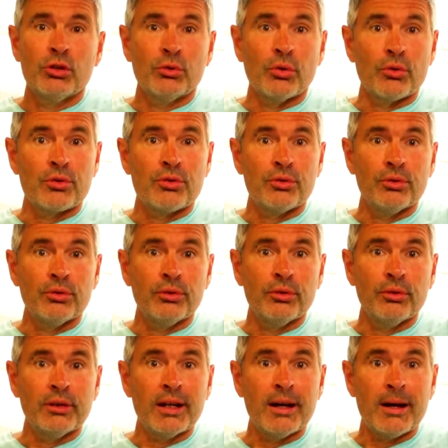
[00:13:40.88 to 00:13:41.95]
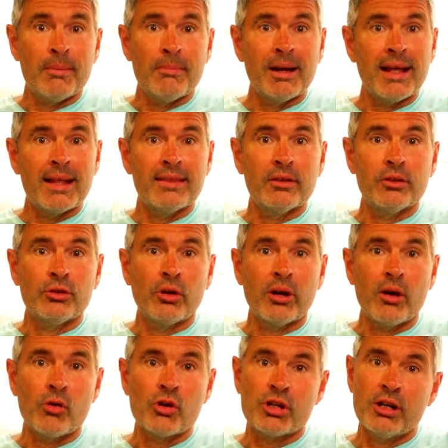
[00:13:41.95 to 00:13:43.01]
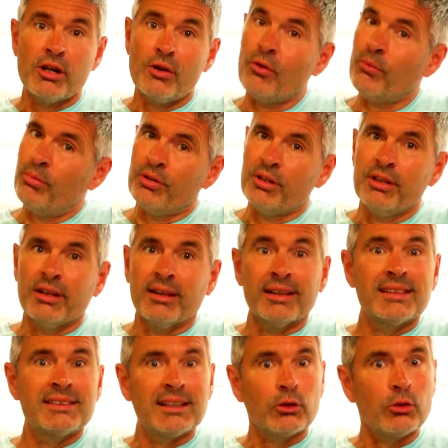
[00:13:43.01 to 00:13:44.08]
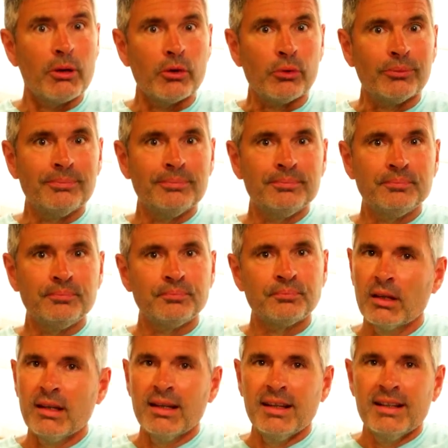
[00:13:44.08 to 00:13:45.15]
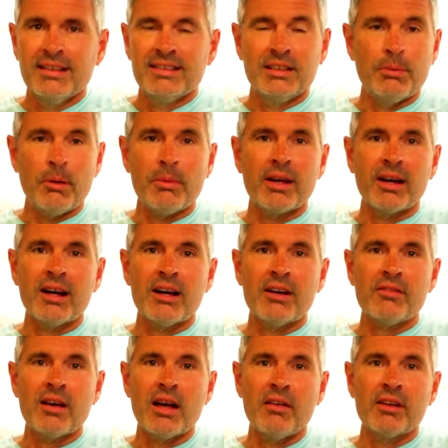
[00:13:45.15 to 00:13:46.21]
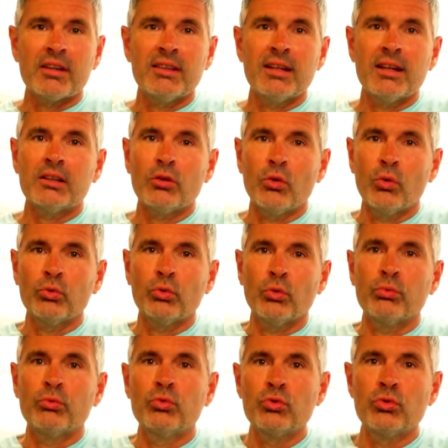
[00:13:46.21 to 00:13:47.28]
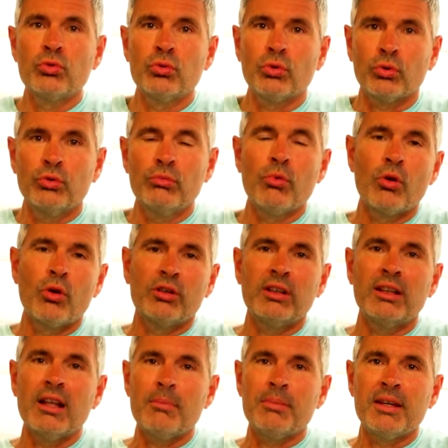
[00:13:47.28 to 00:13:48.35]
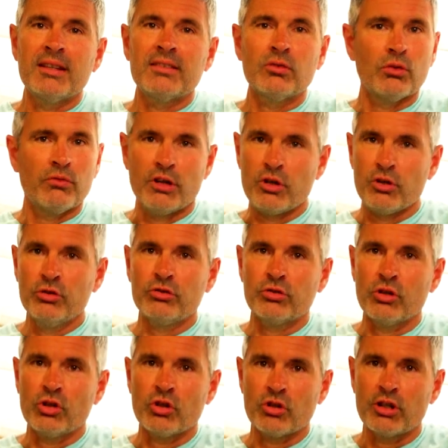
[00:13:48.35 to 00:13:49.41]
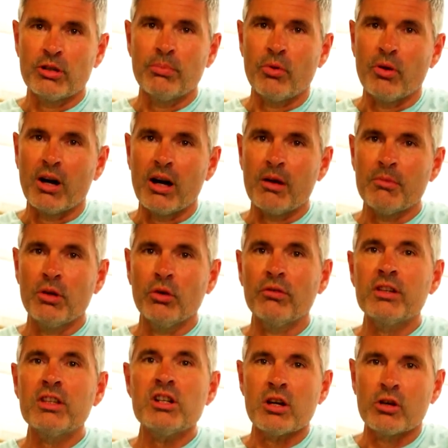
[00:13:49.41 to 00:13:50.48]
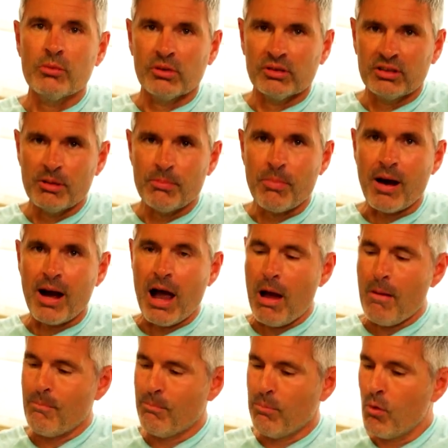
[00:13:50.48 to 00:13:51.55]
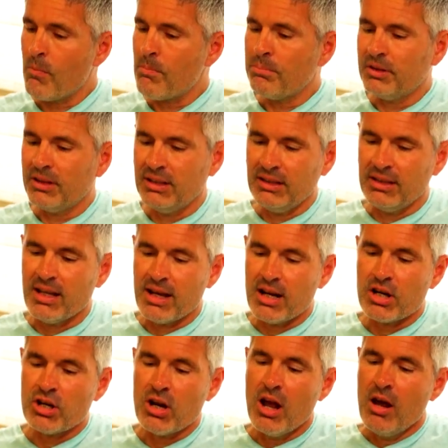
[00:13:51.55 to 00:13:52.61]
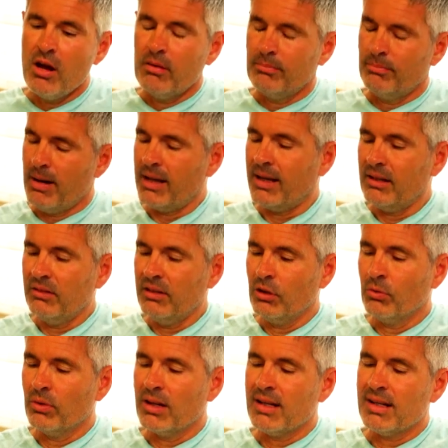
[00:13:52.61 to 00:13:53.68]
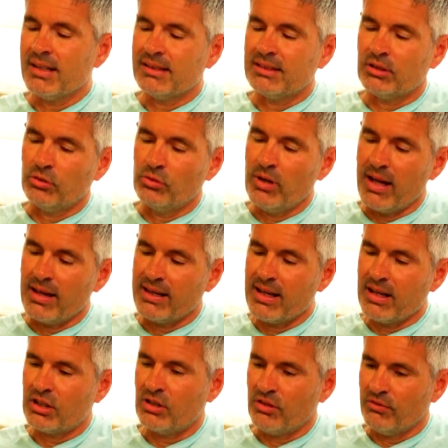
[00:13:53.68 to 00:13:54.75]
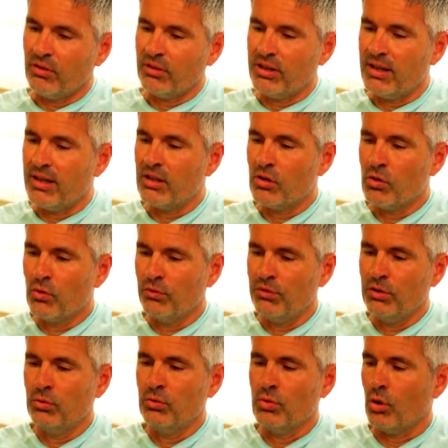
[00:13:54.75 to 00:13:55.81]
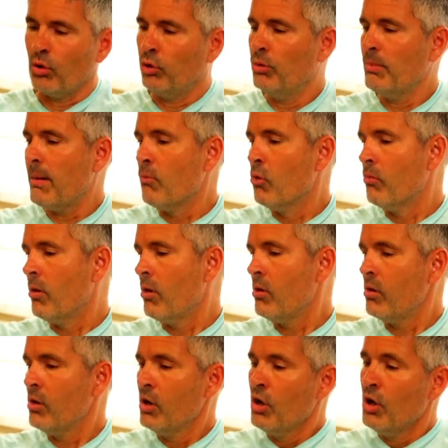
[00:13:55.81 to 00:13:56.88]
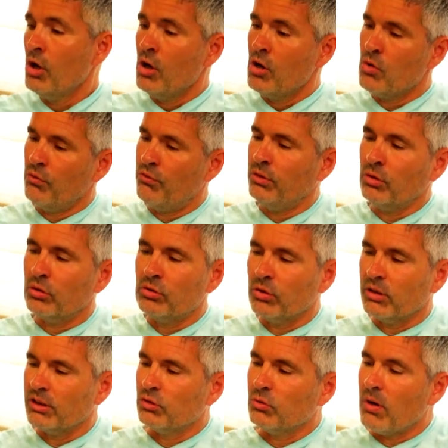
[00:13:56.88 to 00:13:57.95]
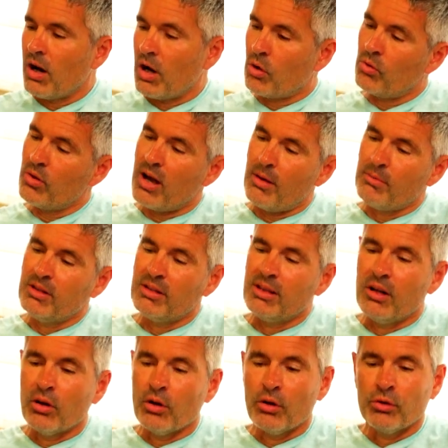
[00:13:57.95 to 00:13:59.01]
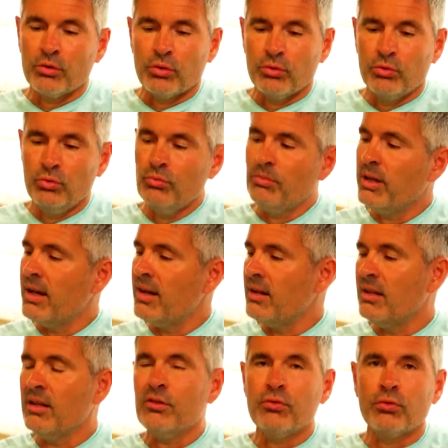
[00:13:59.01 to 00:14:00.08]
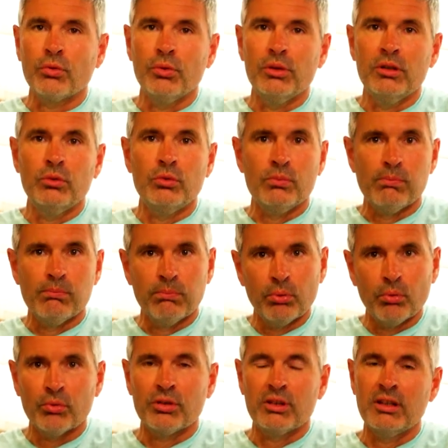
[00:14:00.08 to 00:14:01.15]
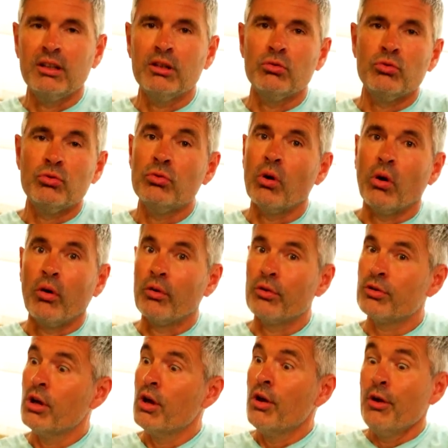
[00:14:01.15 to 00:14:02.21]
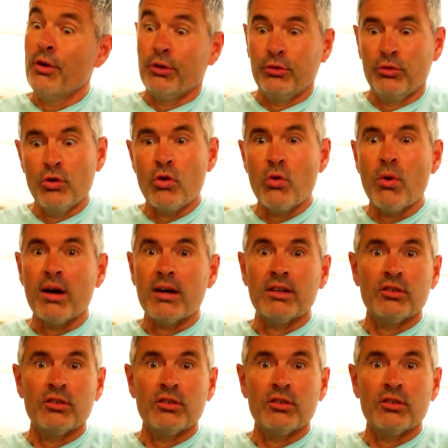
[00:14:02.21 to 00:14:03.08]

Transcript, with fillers: Donc euh, la balade dans la Rochelle, on peut dire que ça tombe à l'eau. C'est pas bien grave, avec Nat, on tombe toujours du bon côté de la pièce, on va juste changer de programme et on va déjà commencer par un bon petit déj, baguette de la gâche vendéenne, confiture de ma maman, Confiture de cerise noire qu'on a ramené des Landes, du miel, des fruits, du bon thé, du jus d'orange. De quoi